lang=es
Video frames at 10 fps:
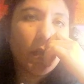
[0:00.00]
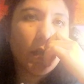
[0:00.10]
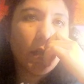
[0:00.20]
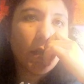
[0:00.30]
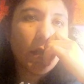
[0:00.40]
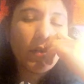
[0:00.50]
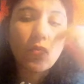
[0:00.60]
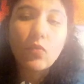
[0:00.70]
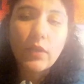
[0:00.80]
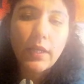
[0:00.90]
Es
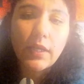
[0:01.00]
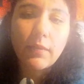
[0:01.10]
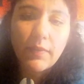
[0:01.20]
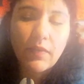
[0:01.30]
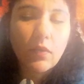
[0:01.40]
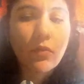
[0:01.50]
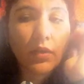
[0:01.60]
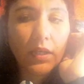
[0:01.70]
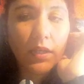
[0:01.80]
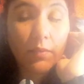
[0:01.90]
una que vas a
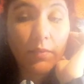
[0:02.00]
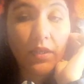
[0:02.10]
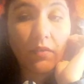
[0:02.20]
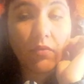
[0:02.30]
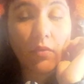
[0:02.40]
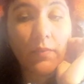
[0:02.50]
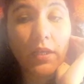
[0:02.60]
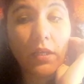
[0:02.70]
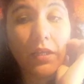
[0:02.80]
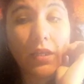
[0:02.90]
encontrar en la
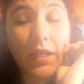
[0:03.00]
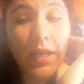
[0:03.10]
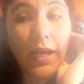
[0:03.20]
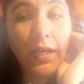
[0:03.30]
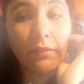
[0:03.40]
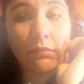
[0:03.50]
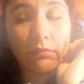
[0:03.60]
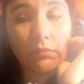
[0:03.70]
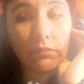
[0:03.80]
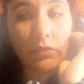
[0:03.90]
plataforma de A,
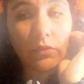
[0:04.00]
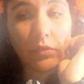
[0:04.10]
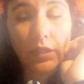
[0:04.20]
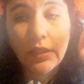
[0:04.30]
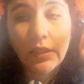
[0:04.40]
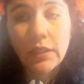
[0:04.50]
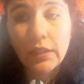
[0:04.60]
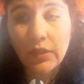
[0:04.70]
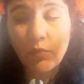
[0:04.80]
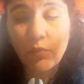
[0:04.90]
donde tienen
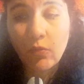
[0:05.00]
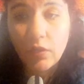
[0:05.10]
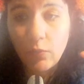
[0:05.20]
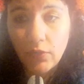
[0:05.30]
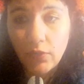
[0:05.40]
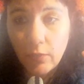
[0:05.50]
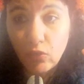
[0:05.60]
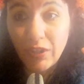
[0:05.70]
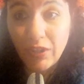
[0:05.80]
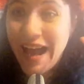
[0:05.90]
el dispositivo de la
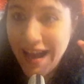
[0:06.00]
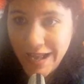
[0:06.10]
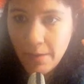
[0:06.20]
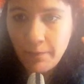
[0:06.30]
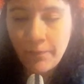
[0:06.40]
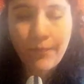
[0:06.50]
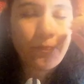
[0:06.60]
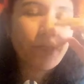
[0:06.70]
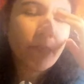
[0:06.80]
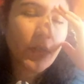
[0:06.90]
bocina A.
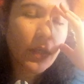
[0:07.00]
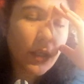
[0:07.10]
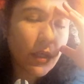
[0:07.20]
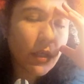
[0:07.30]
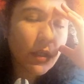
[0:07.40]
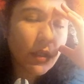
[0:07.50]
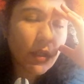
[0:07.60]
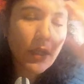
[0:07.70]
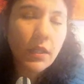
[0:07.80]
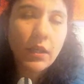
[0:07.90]
Y
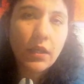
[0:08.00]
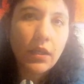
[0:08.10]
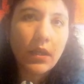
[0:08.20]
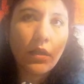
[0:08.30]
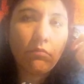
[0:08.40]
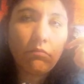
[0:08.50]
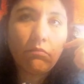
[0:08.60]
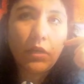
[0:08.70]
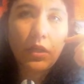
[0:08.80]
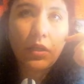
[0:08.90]
tiene
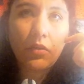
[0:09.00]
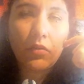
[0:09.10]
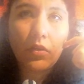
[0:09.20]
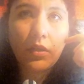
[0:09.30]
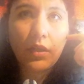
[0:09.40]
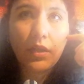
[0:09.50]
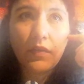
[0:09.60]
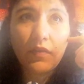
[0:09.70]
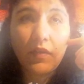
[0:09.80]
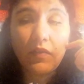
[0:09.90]
alrededor de
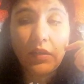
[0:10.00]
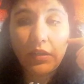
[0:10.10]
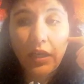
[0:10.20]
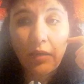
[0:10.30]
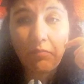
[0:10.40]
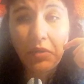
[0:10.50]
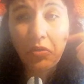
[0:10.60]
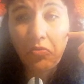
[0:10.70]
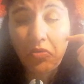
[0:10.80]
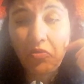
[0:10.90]
6-7
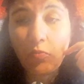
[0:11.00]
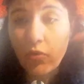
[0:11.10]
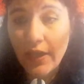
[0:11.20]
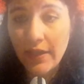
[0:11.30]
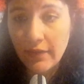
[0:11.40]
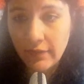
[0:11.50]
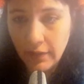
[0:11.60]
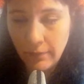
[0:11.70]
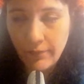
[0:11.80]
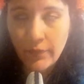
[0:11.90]
capítulos por ahí así.
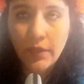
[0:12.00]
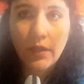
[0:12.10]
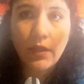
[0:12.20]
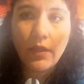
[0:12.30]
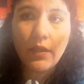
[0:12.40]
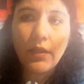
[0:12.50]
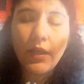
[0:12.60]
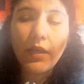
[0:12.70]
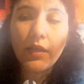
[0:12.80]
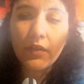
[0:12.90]

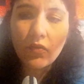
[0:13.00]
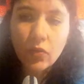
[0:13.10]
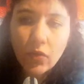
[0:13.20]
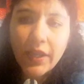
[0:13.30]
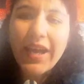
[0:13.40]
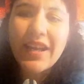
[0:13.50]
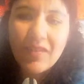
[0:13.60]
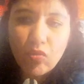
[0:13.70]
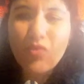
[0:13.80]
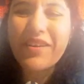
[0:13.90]
La historia
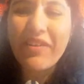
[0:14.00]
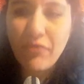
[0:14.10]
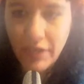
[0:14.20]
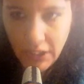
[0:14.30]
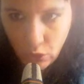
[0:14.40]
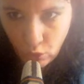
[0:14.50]
es un refrito